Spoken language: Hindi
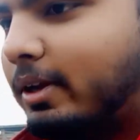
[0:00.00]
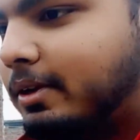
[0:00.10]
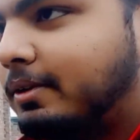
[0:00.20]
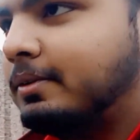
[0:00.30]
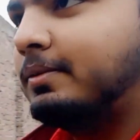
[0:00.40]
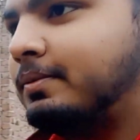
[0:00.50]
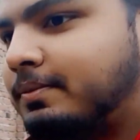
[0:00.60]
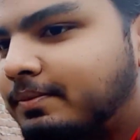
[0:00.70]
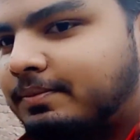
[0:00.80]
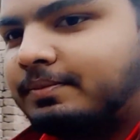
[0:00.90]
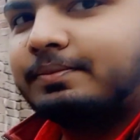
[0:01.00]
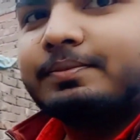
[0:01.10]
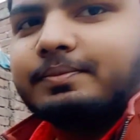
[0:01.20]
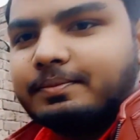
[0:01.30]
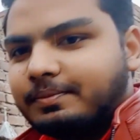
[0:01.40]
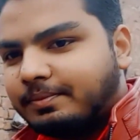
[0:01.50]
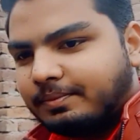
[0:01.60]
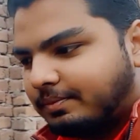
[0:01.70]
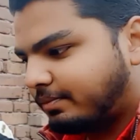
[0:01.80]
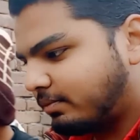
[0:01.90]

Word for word: इनको तो मैंने खिला दिया था सारों को